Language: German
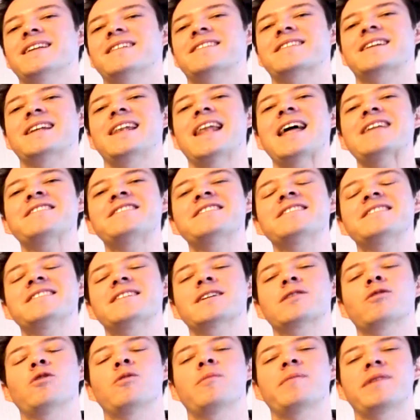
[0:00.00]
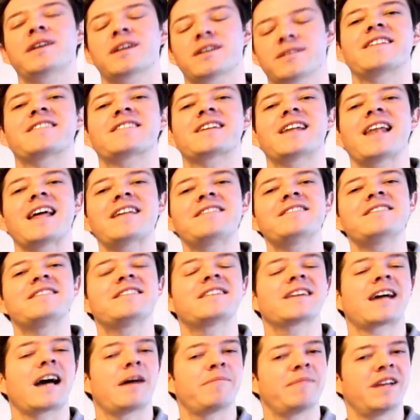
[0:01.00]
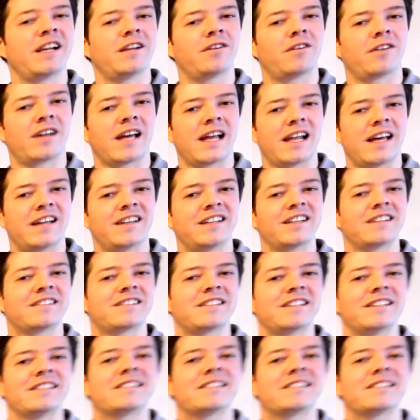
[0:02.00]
Das gelassenste, das gelassenste Chamäleon allerdings